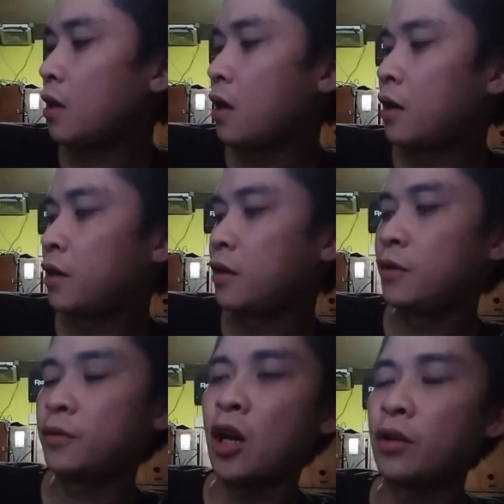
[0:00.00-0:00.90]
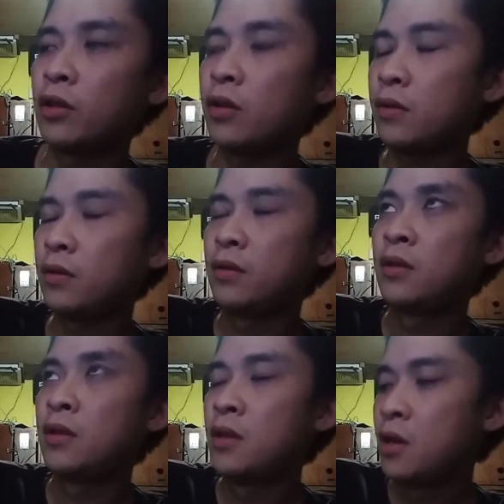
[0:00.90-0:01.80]
ang tawag nito
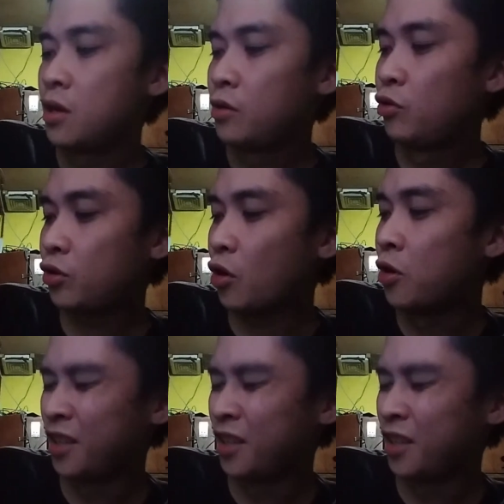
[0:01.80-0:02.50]
yung stock